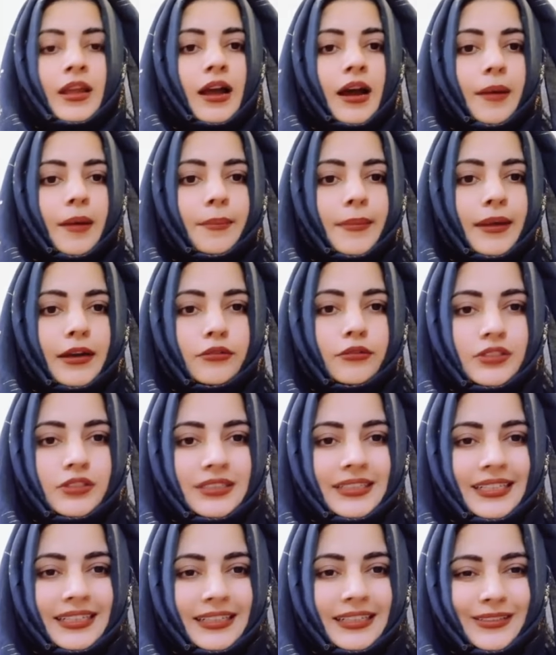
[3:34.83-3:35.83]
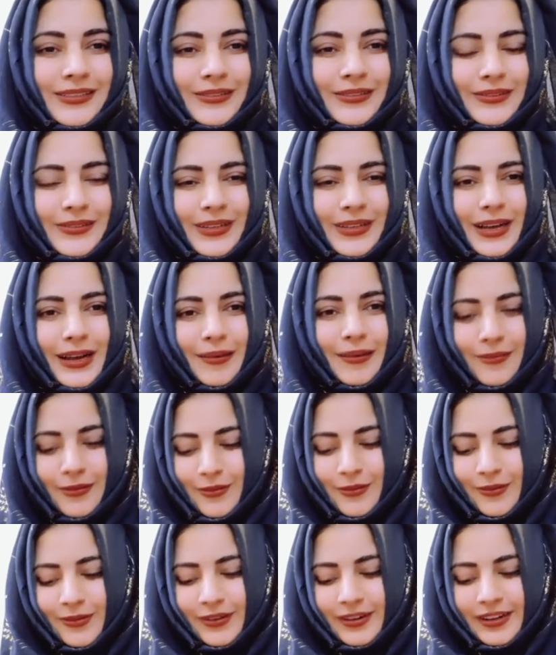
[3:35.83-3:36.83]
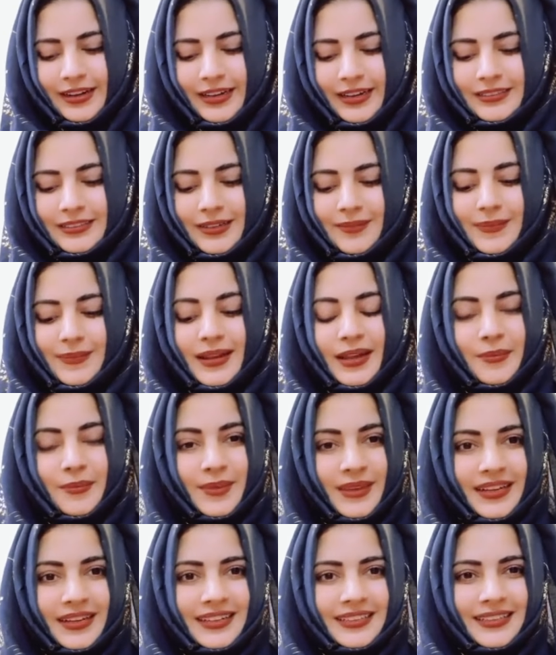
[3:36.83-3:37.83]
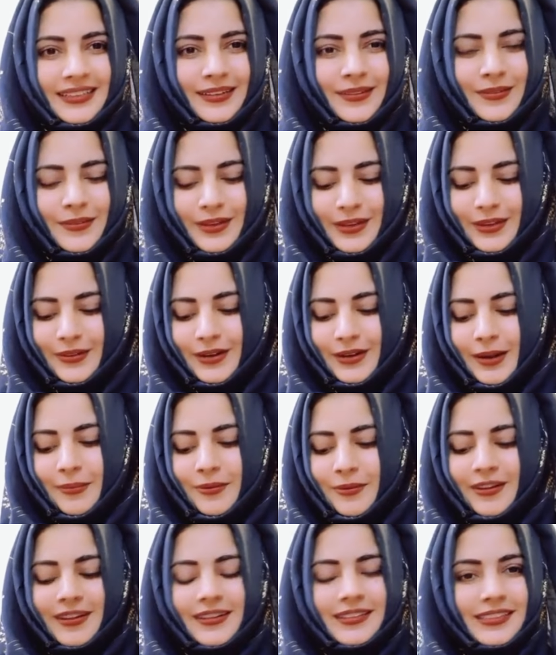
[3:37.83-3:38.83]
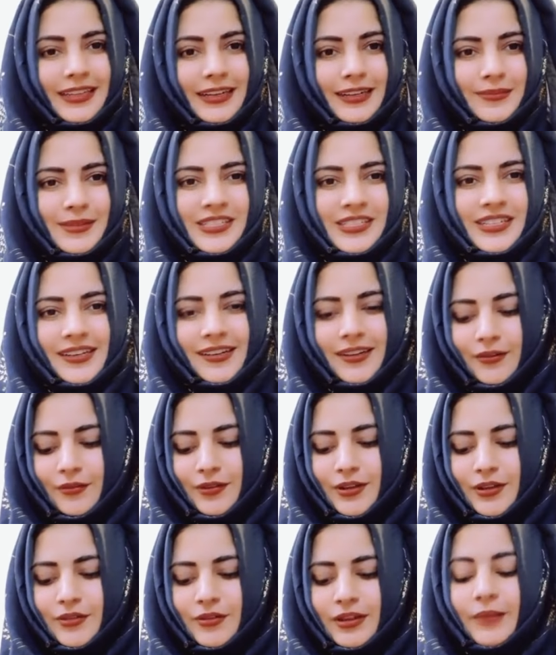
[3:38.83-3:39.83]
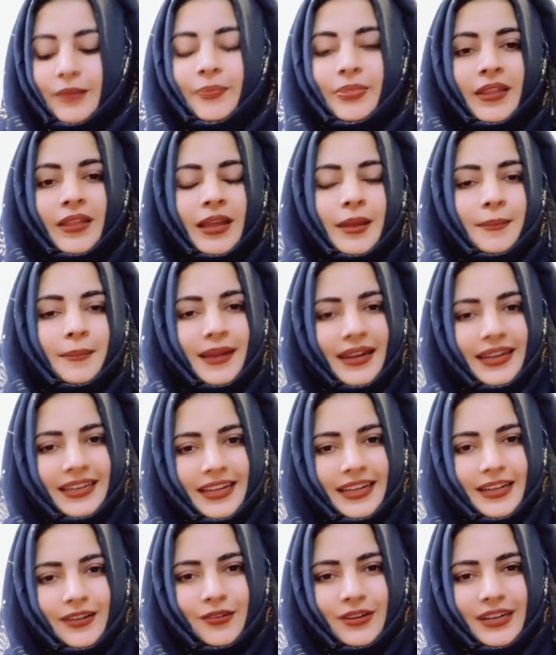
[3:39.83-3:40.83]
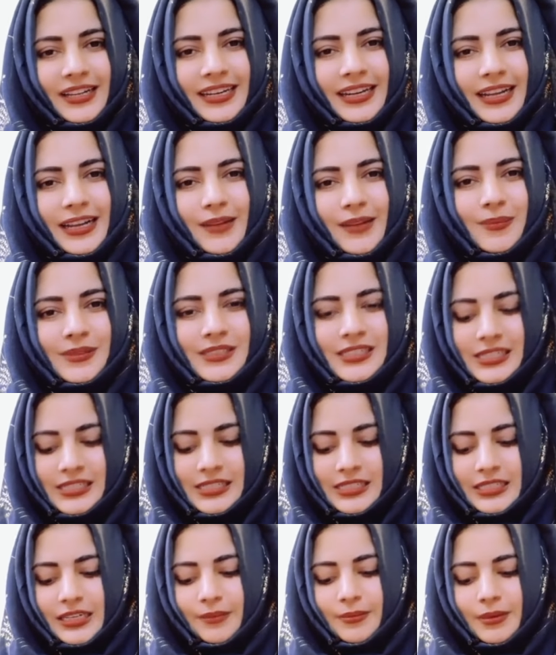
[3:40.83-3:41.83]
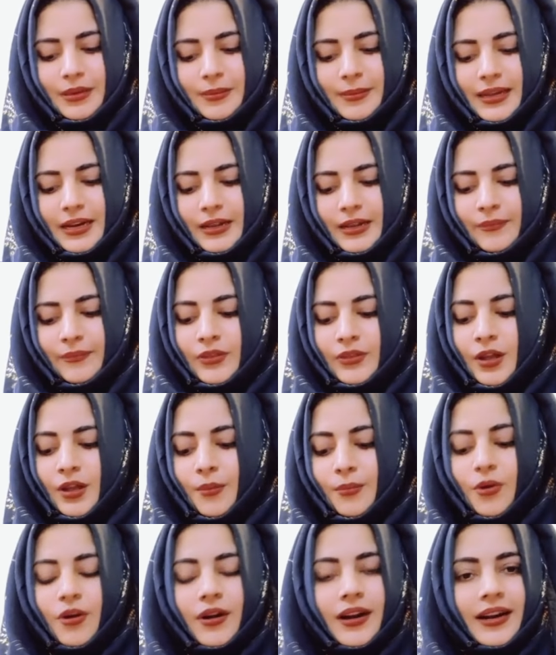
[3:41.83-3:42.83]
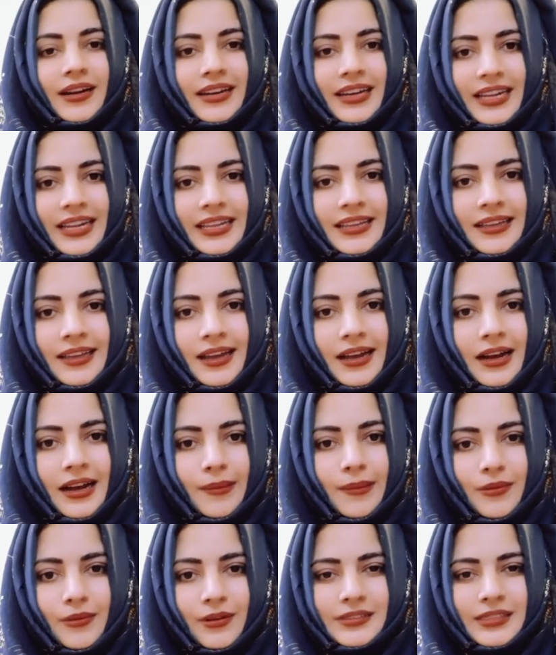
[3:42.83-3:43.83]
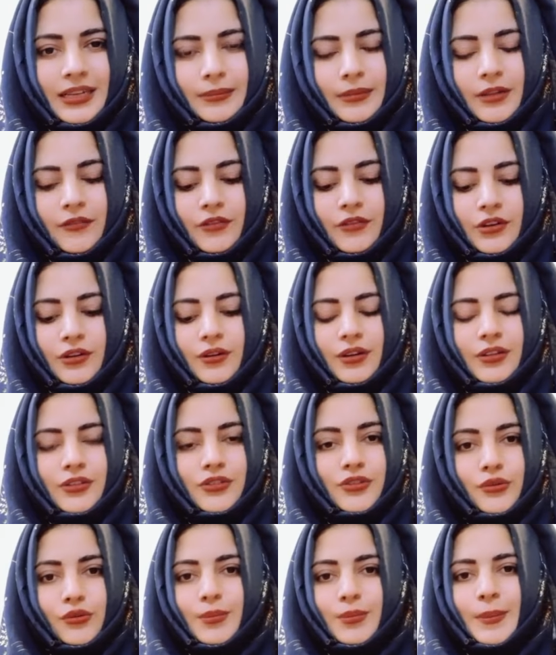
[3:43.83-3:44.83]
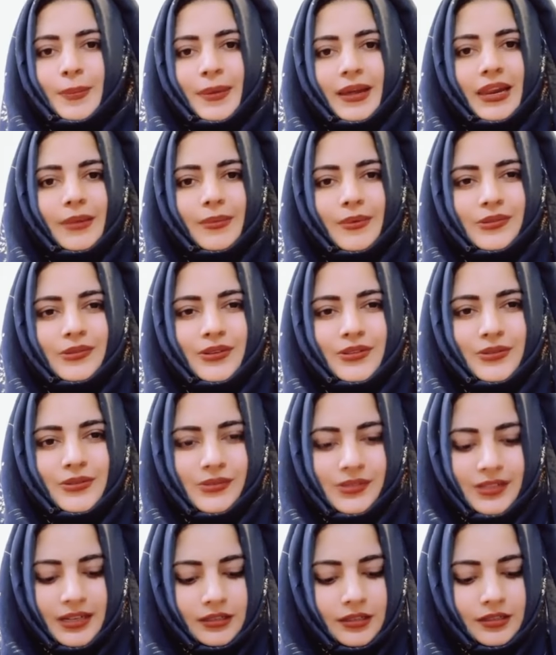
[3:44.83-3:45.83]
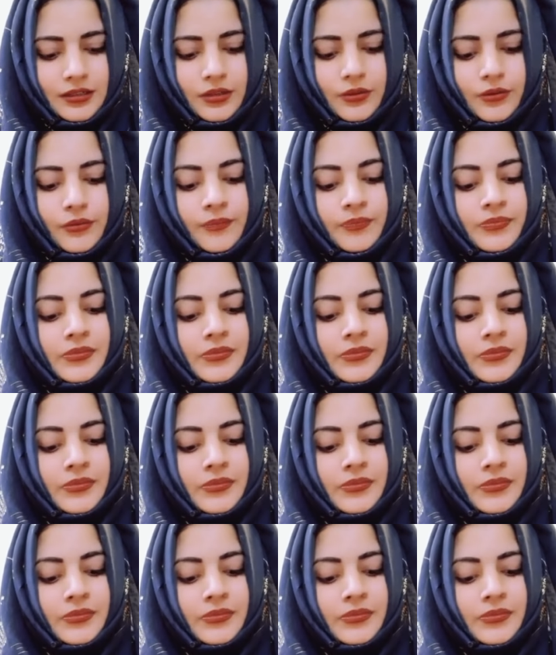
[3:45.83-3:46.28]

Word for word: अब मैं कुछ दिन इसको जो है आप लोगों को डायरेक्ट अप्लाई भी करती रहूँगी और आपको रिज़ल्ट भी शेयर करूँगी क्योंकि मेरी यही रूटीन है कि पिछली जितनी भी मैंने प्रोडक्ट ली हैं आप लोगों के सामने वीडियो के शुरू में पहले मैं उसको यूज़ कर देती हूँ